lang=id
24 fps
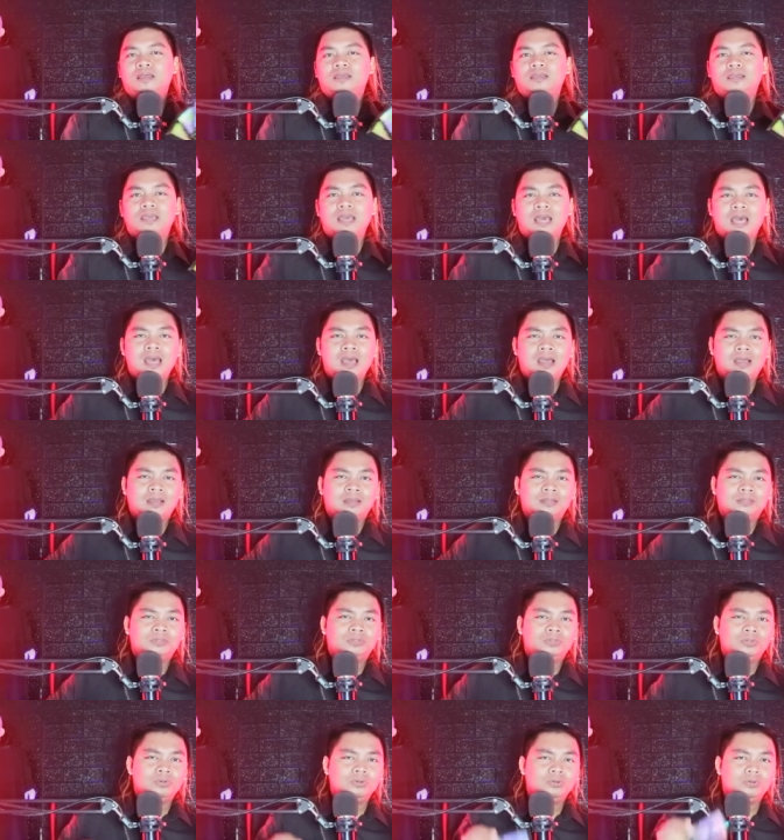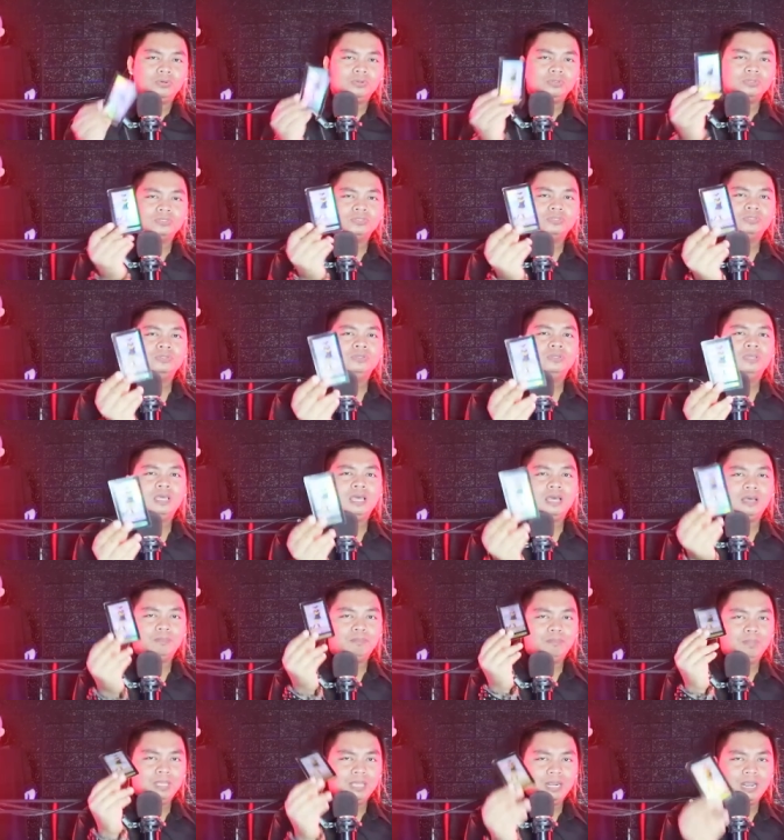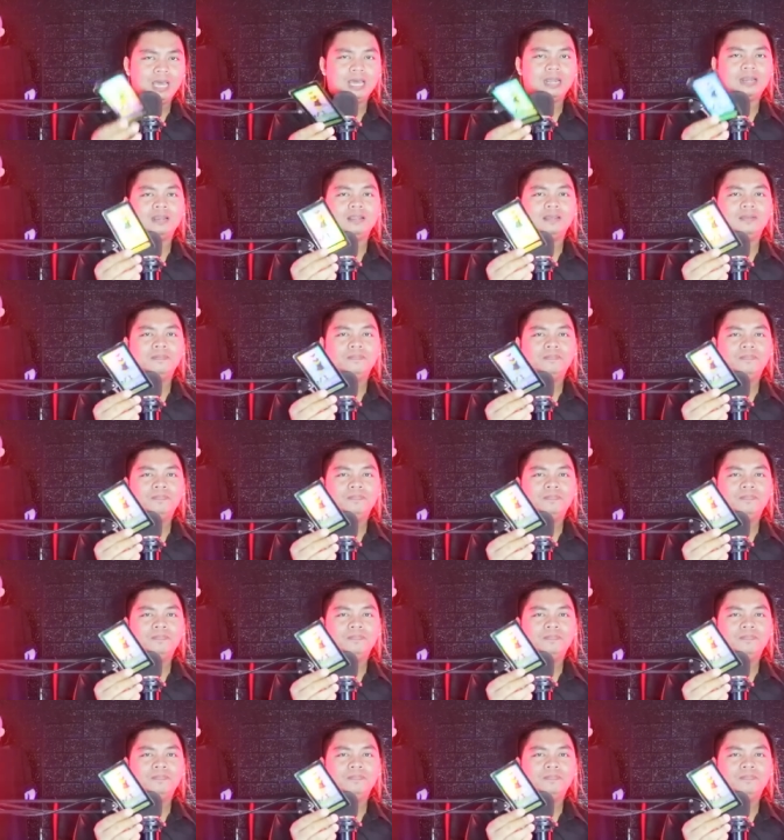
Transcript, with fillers: yang tulus ya Bilar